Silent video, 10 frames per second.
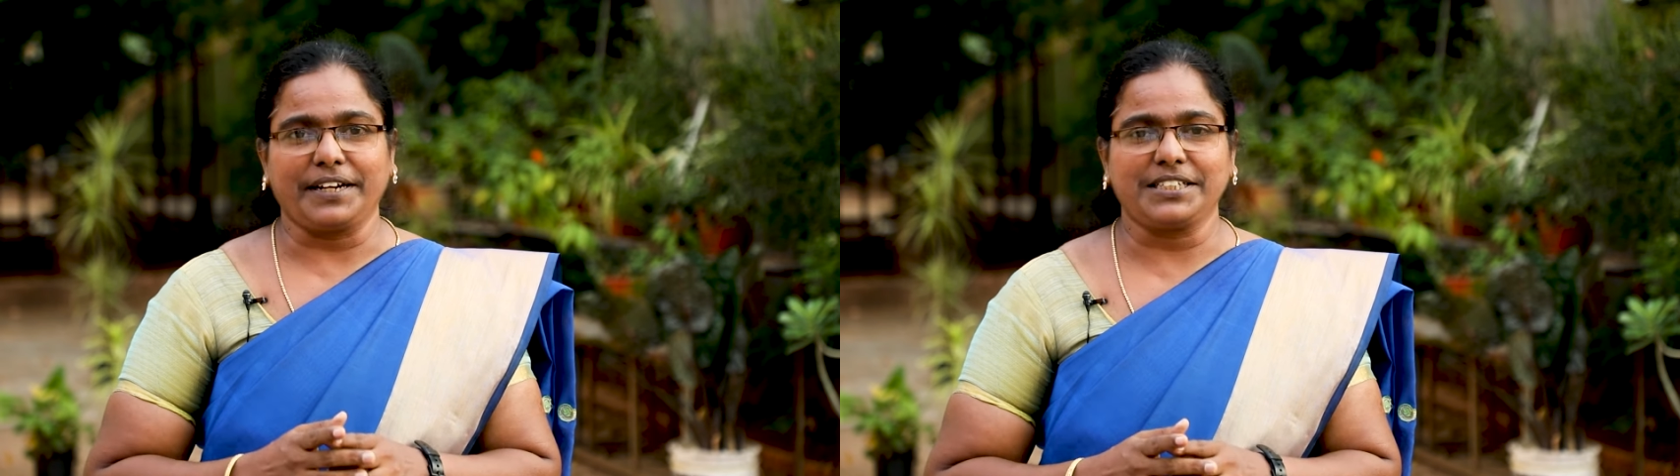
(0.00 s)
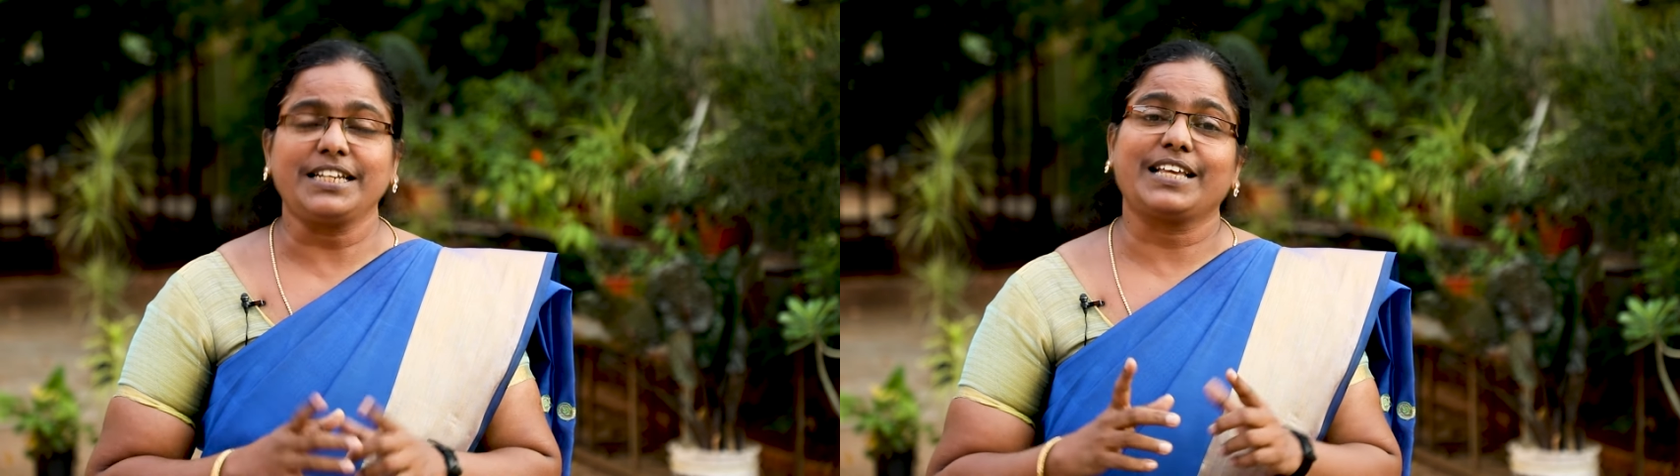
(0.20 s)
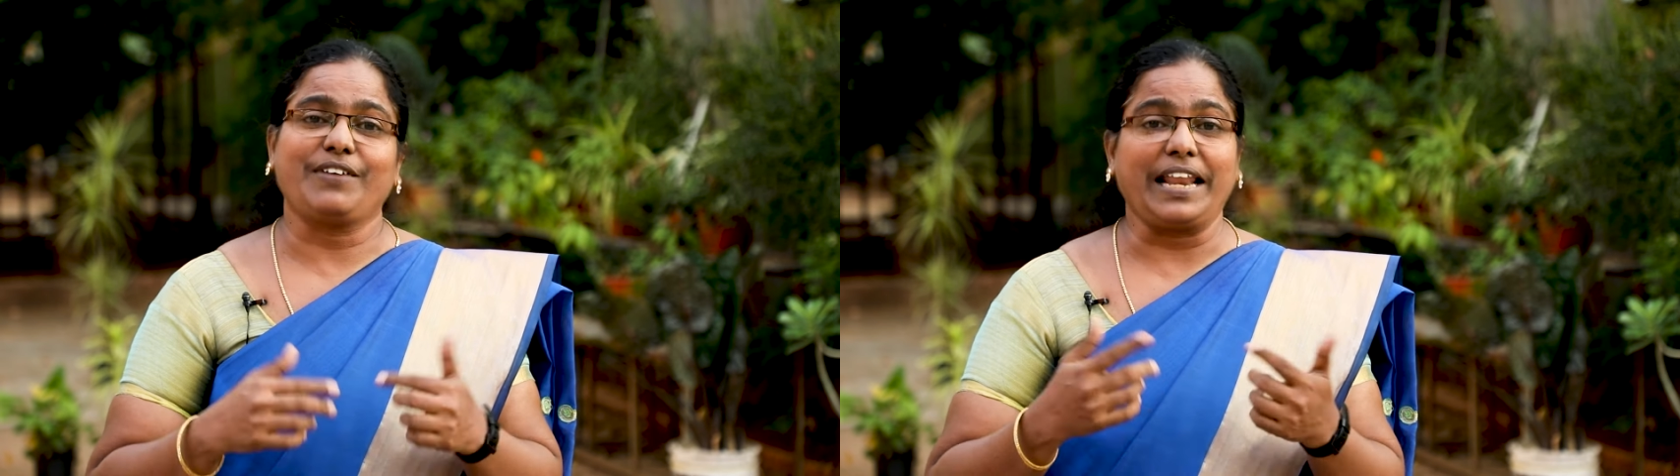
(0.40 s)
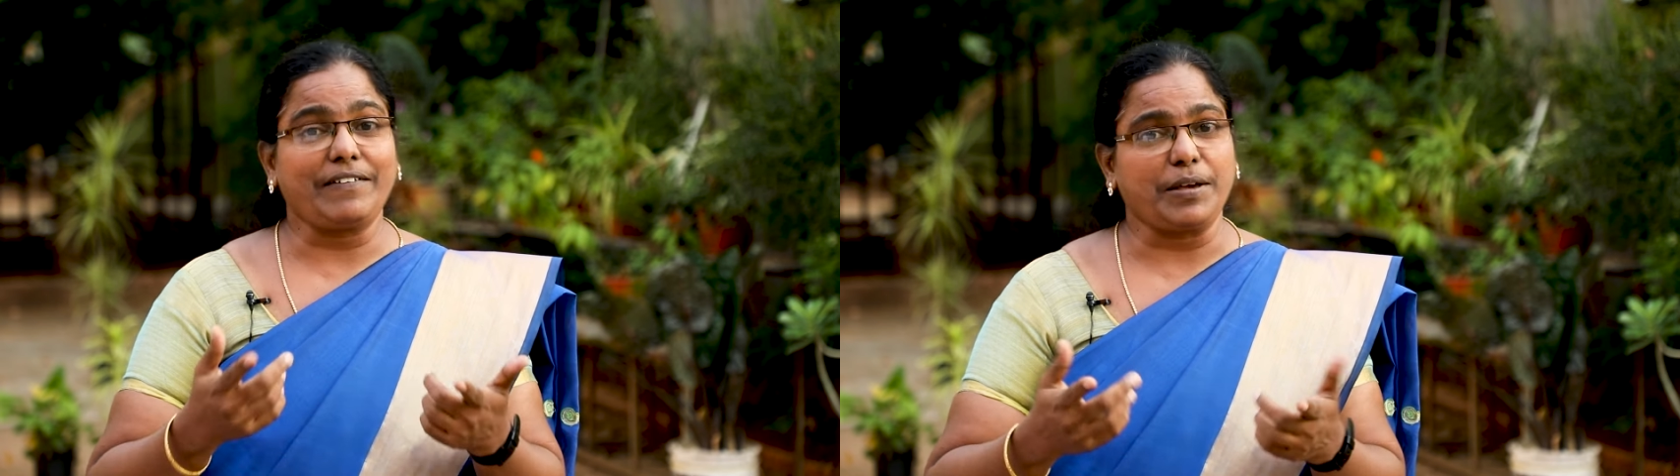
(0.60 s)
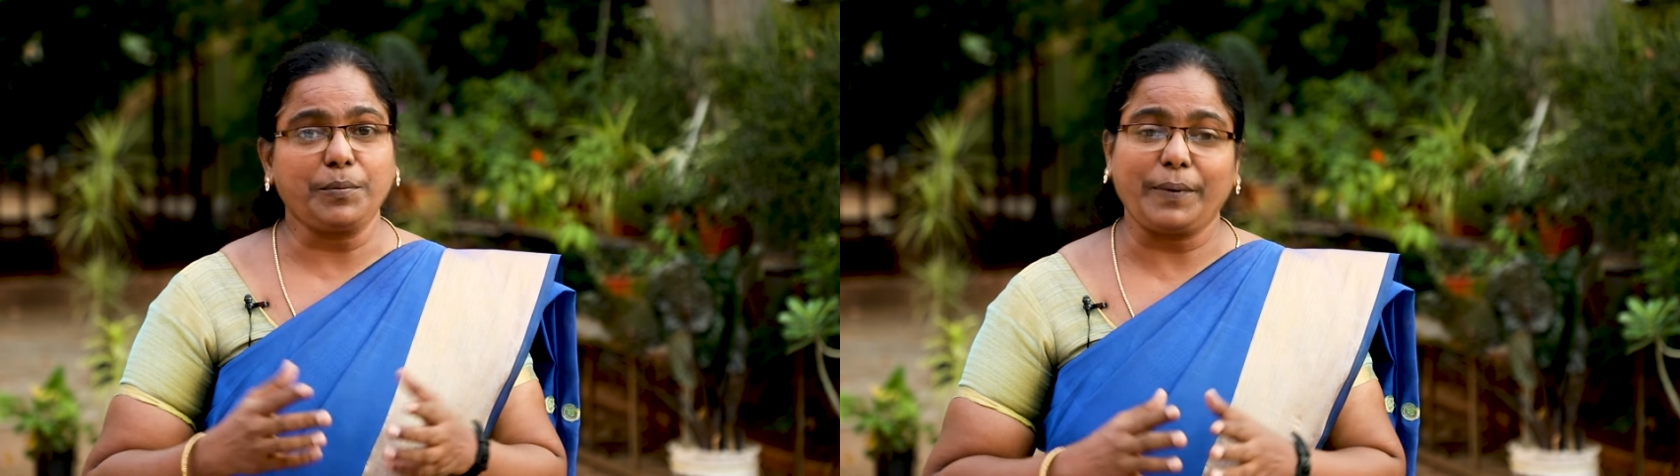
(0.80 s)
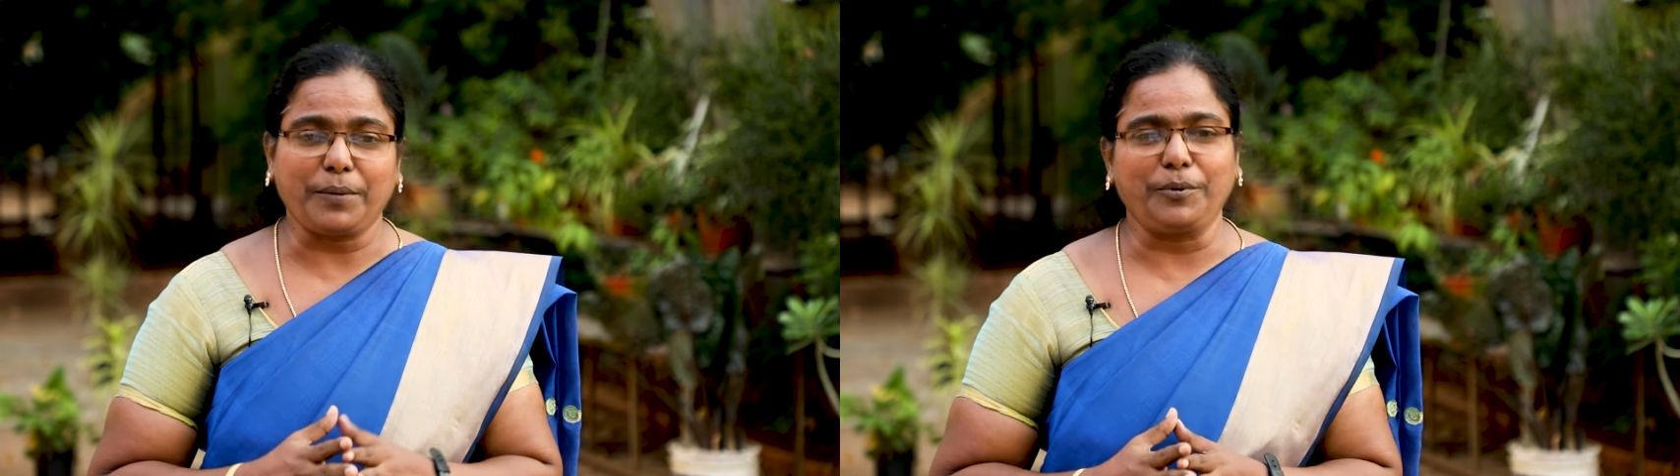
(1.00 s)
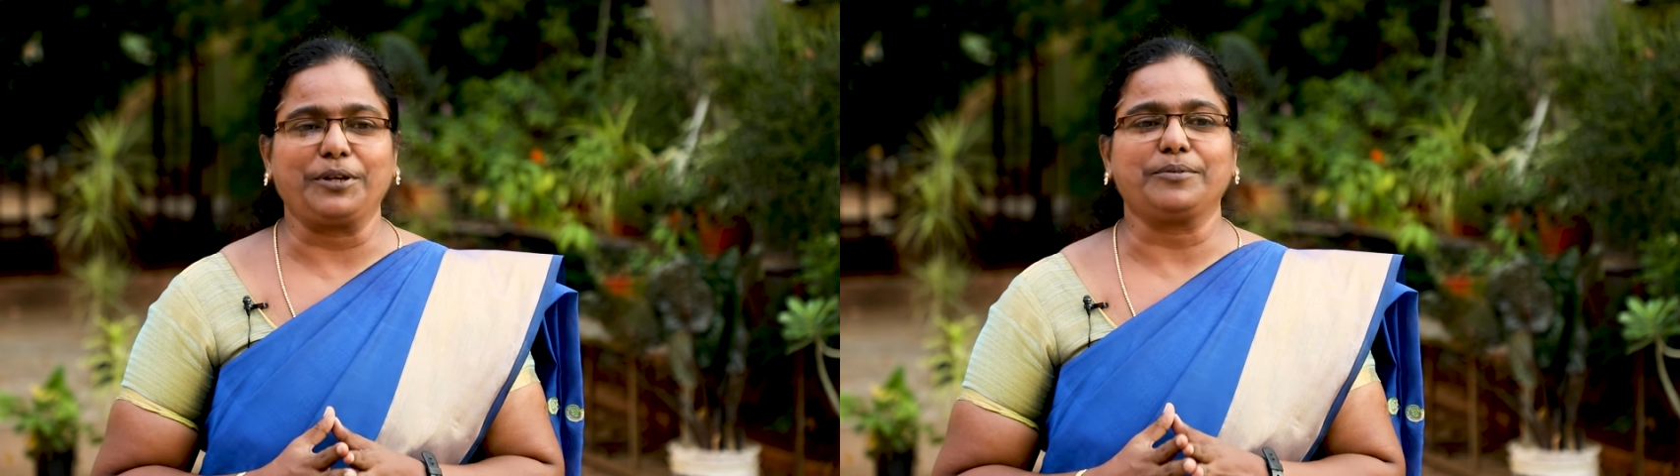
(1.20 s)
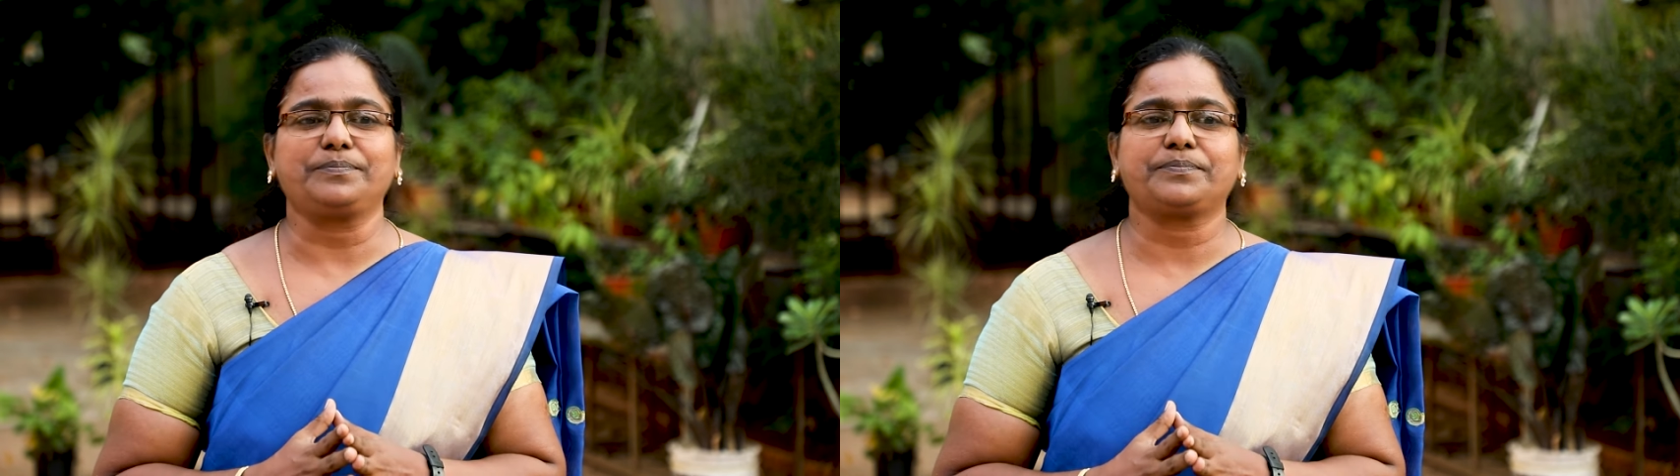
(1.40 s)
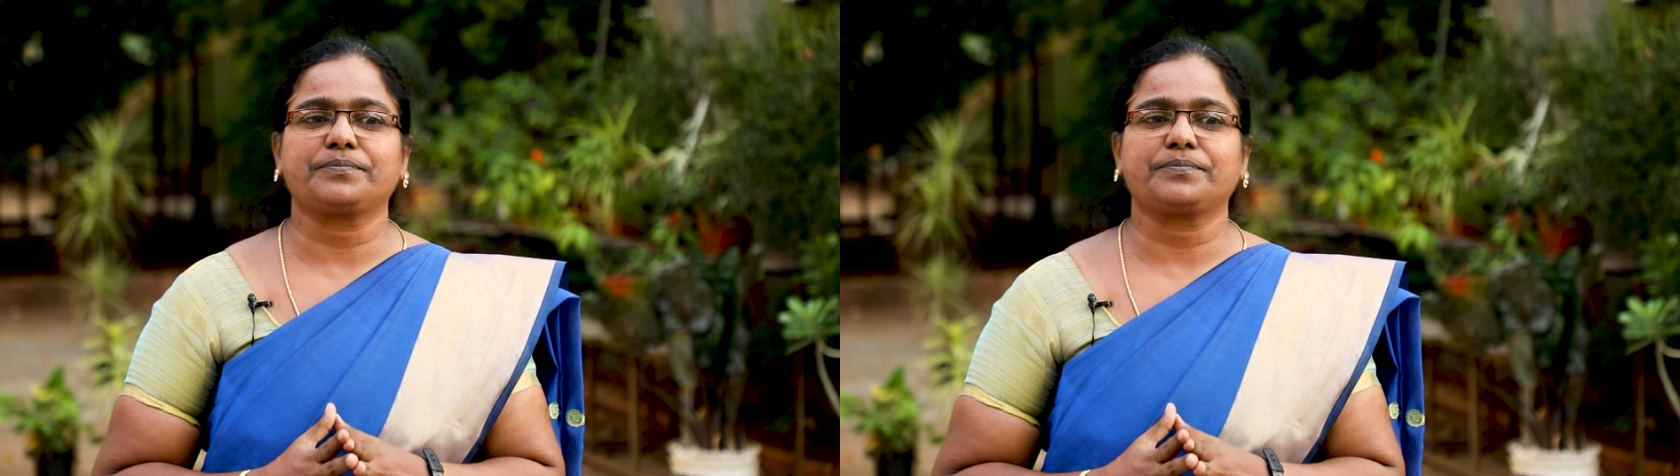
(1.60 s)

படித்து நீங்கள் வேலைவாய்ப்பு பெற முடியும்